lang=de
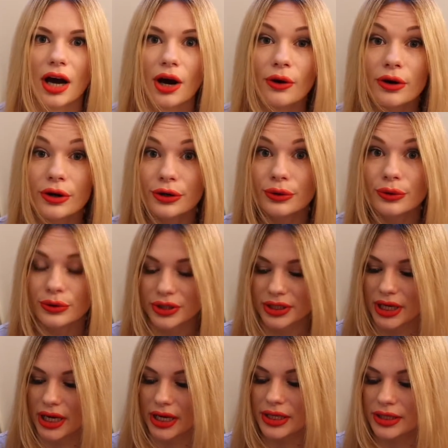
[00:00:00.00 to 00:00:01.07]
Auch in
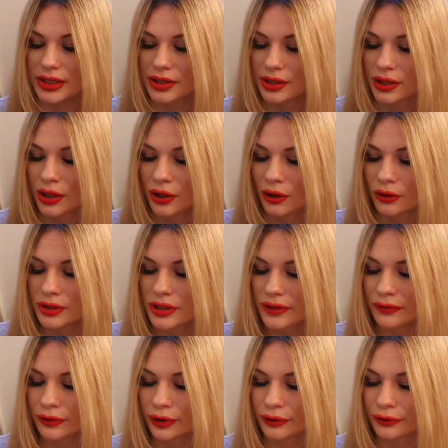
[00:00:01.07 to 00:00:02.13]
Größe S und
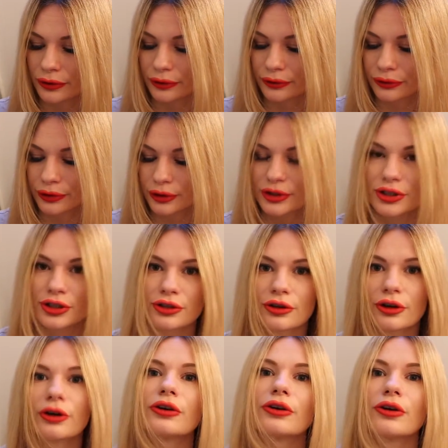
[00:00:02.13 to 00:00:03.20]
sie wurde von
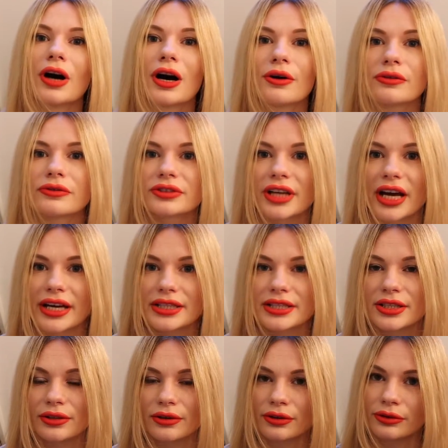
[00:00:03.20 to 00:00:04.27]
40 Euro auf
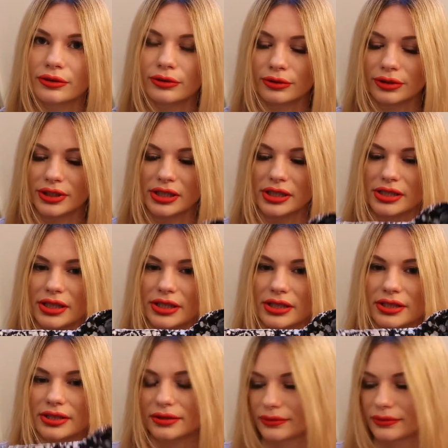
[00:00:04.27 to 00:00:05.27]
13 Euro runtergesetzt.